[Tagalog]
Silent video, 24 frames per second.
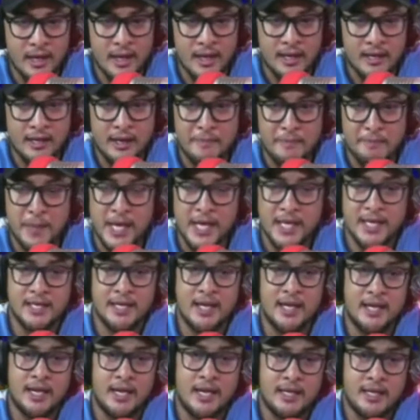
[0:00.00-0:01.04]
kapaingnan
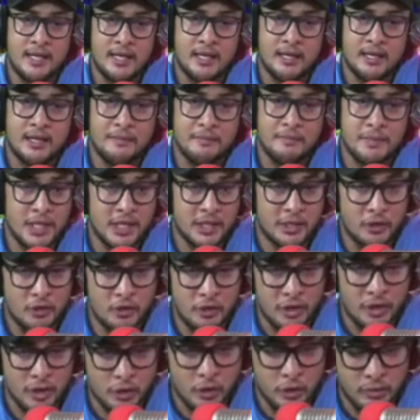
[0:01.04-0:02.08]
ani labi na tong
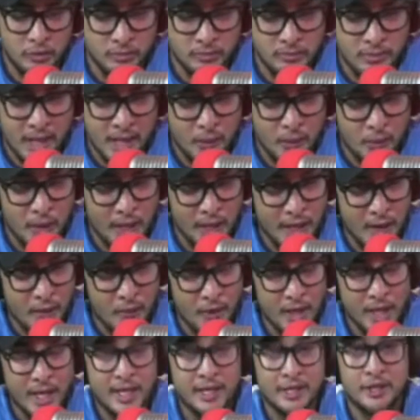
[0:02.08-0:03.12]
katong mga walang wala
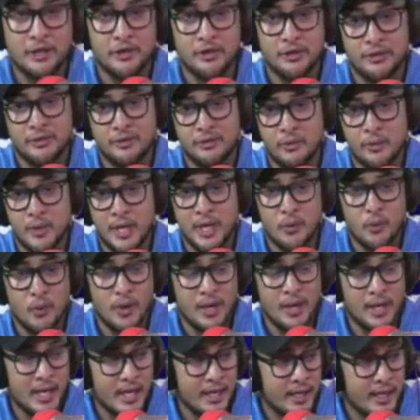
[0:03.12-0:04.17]
gyud walang wala
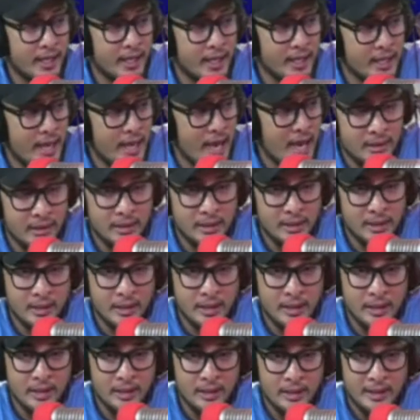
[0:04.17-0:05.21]
nagidaan
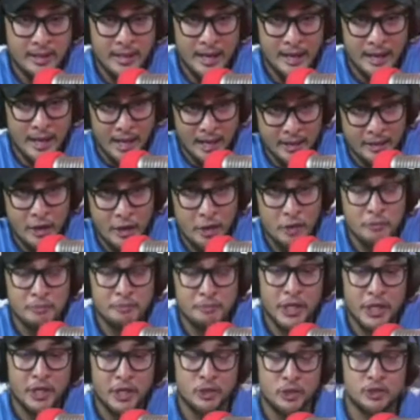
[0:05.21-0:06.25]
na lockdown pag
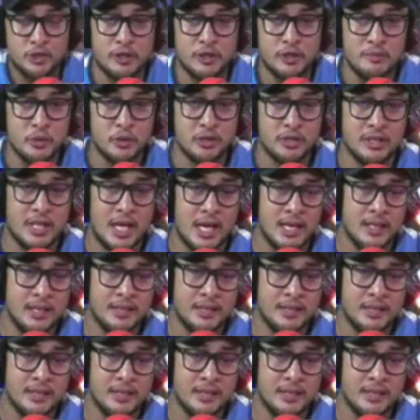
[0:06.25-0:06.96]
gyud samot na